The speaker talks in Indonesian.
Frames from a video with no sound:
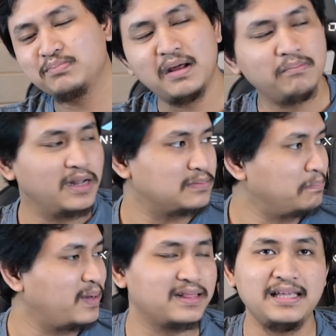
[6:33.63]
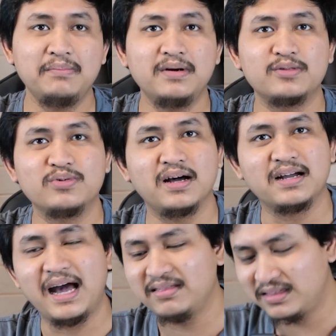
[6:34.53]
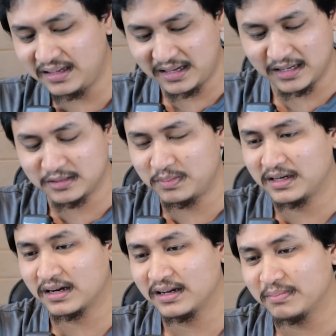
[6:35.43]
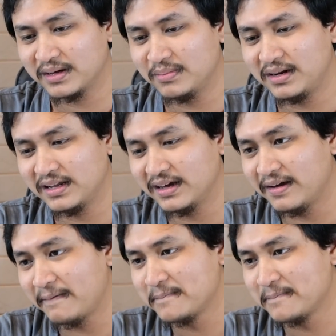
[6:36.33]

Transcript: 1945 tuh nggak ganti guys speakernya apa gimana ya